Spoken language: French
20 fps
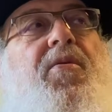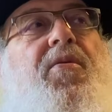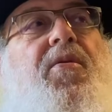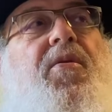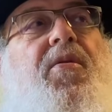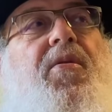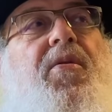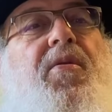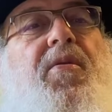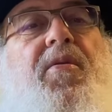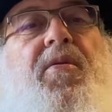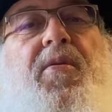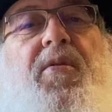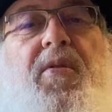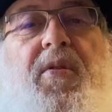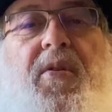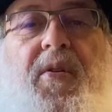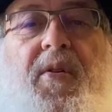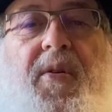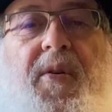que
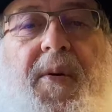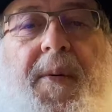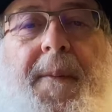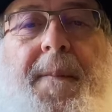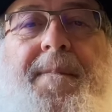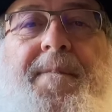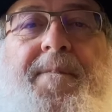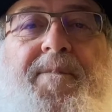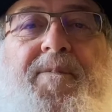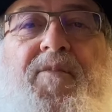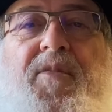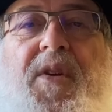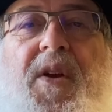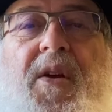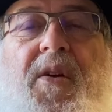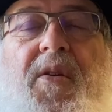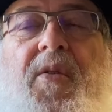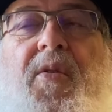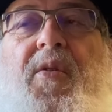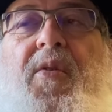euh,
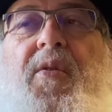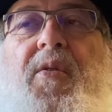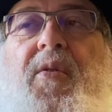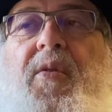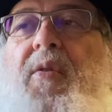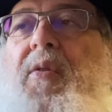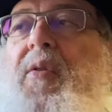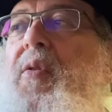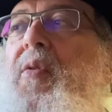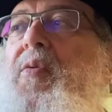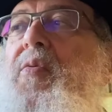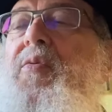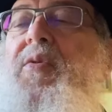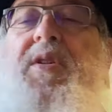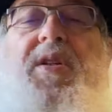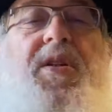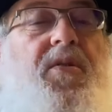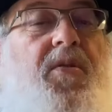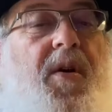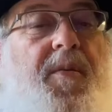le
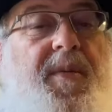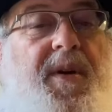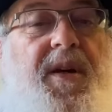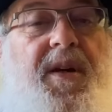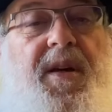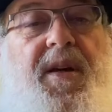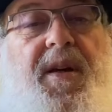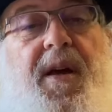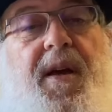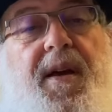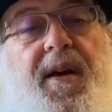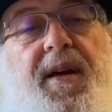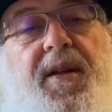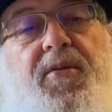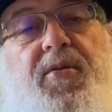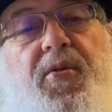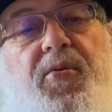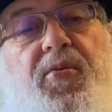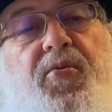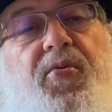continent américain
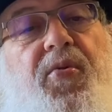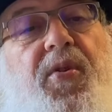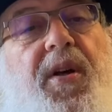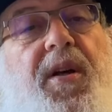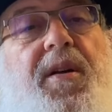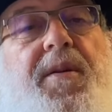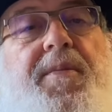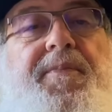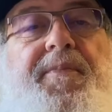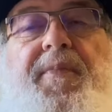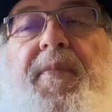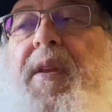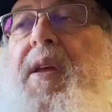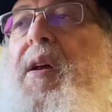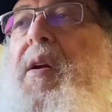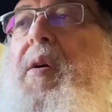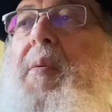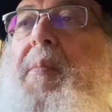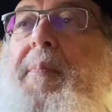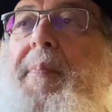est entouré
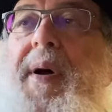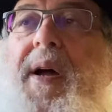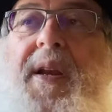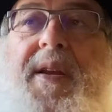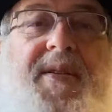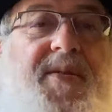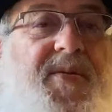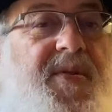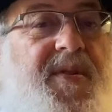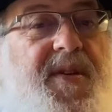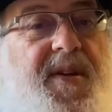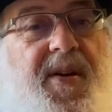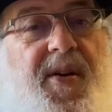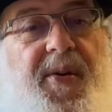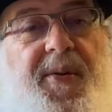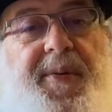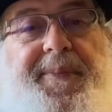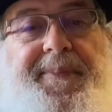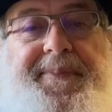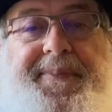par les
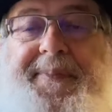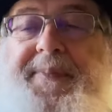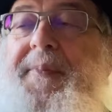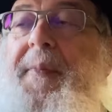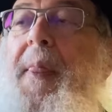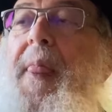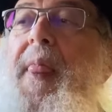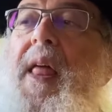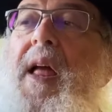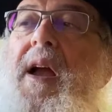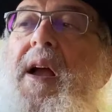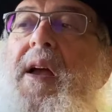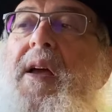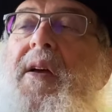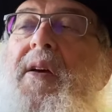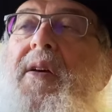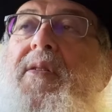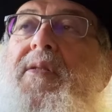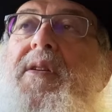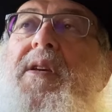océans
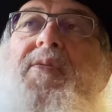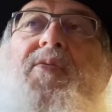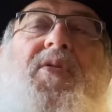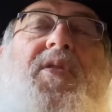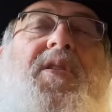ce qui veut